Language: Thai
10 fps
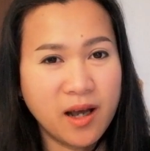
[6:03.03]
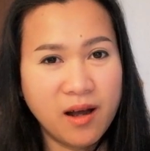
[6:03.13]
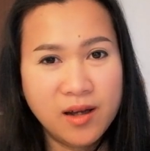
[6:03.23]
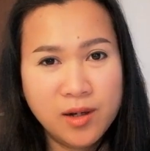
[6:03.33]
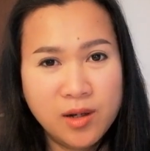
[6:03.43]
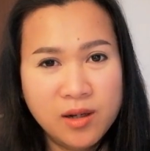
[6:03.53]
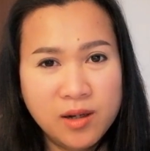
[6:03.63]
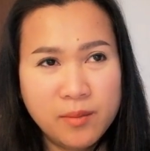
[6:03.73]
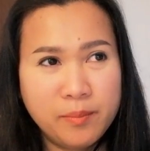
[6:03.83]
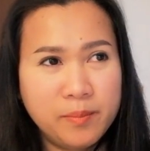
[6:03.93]
กอะ
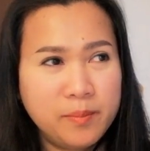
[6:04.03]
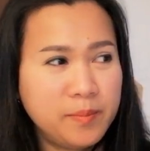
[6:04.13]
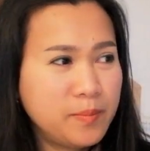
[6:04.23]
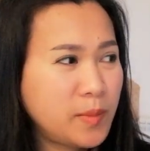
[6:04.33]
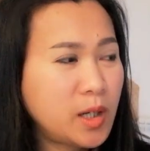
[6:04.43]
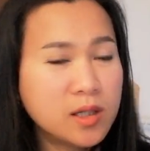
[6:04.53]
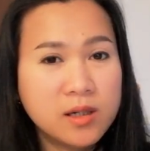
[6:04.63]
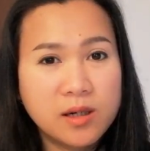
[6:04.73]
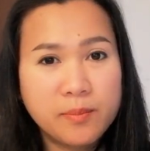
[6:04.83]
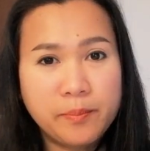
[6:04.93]
คื
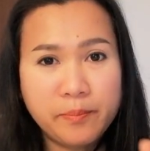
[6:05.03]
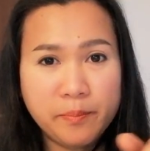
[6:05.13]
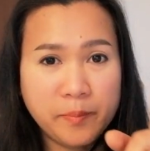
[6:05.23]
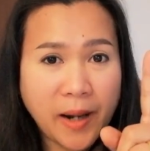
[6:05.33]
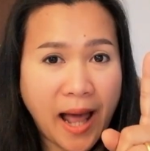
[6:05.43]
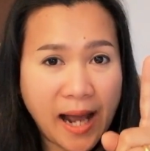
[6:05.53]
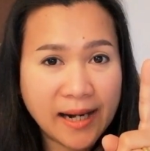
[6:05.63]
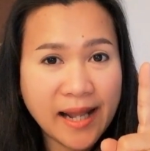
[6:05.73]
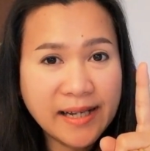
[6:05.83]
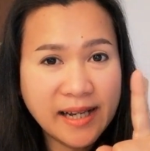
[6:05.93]
อครั้ง
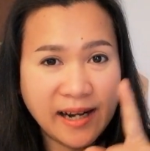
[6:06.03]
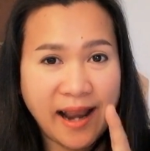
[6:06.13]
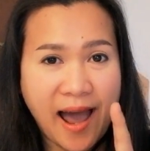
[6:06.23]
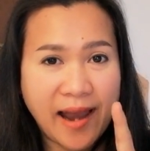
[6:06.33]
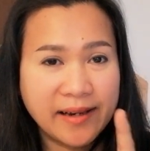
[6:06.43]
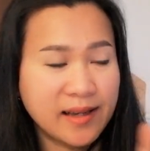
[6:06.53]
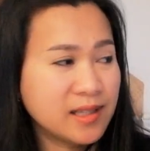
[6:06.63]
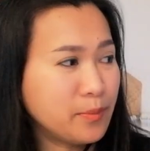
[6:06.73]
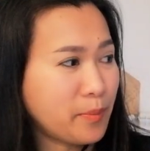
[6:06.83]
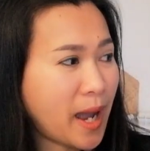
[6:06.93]
ละหนึ่งลายนะ
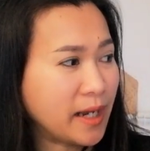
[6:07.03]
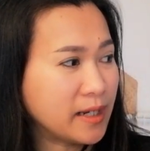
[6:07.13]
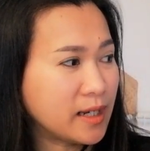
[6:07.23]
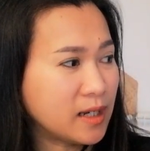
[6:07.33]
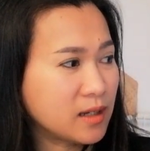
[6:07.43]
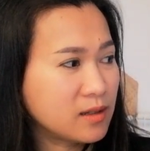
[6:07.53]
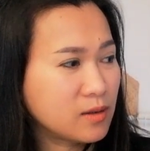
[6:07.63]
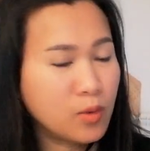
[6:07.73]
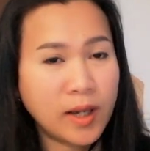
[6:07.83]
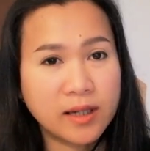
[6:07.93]
ที่ไปนะคะ
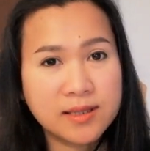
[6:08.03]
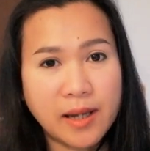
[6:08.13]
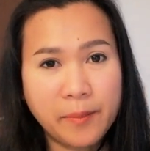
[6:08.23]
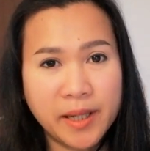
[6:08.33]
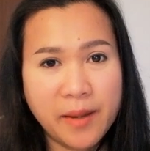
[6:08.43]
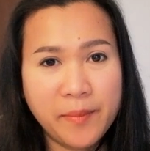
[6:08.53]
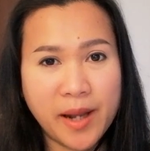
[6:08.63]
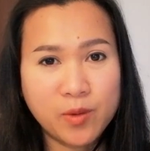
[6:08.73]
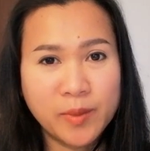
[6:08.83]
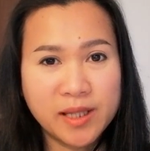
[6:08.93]
กูไก่ก็จำไม่ได้แม่
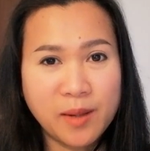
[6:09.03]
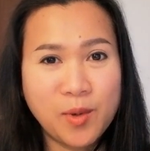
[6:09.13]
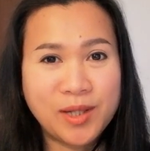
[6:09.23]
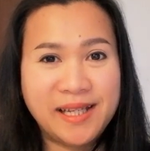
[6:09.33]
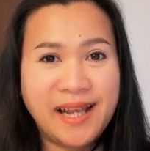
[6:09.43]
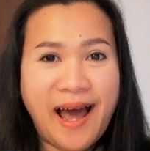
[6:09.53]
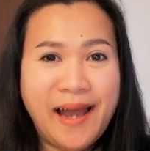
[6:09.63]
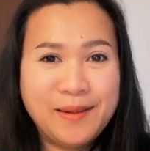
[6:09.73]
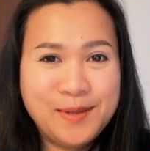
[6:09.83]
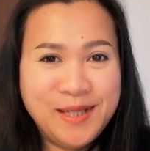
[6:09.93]
นว่ามีทั้งหมดกี่ลา
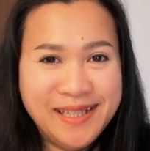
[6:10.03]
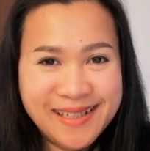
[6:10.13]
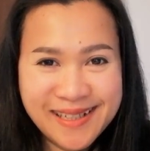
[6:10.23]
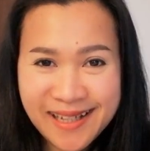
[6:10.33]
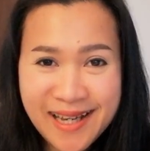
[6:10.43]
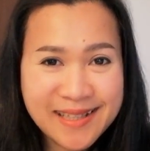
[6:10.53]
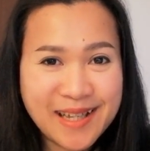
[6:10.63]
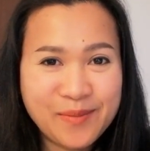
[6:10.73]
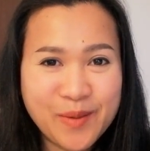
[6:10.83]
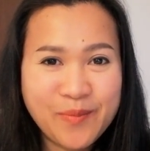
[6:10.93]
ยดูดิ
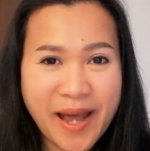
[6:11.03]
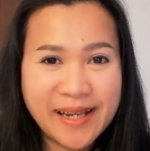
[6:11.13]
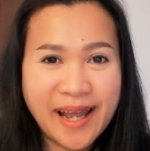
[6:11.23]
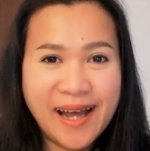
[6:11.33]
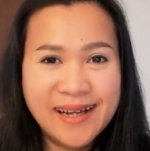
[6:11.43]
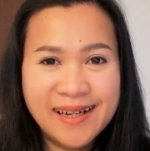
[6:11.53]
จำไม่แม่นนะ